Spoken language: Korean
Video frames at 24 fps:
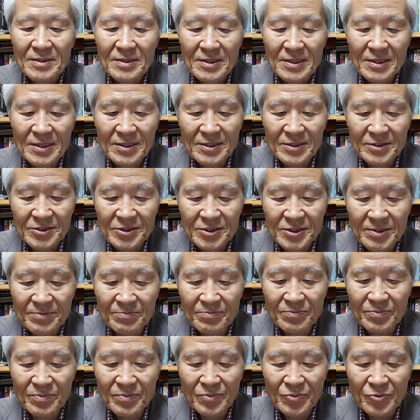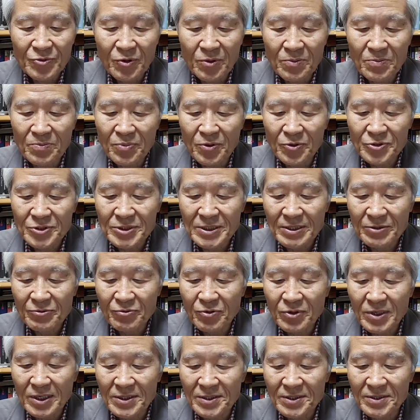이 심동보
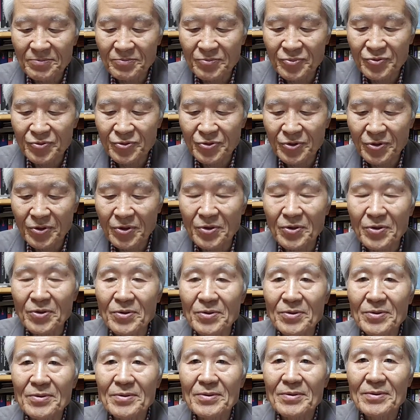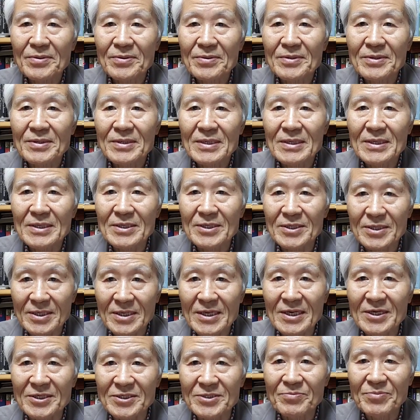제독 같은 분도
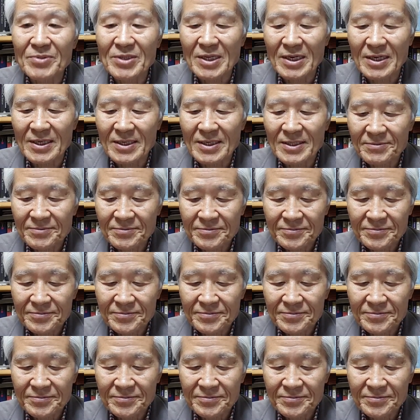계십니다.